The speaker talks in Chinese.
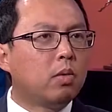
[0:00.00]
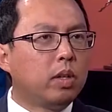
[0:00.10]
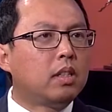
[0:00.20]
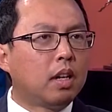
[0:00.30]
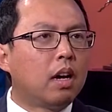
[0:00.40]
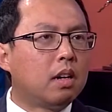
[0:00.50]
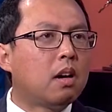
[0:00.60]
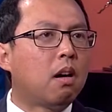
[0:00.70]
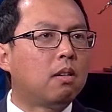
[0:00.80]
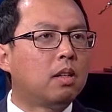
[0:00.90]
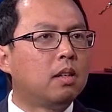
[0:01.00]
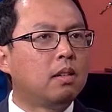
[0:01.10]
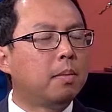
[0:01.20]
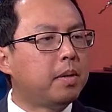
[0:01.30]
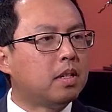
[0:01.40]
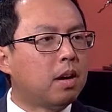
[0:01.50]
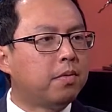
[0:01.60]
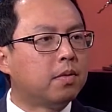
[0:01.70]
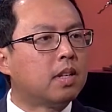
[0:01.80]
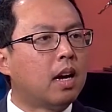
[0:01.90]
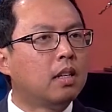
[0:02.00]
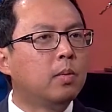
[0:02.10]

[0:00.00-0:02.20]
问题很好，也也比较复杂，因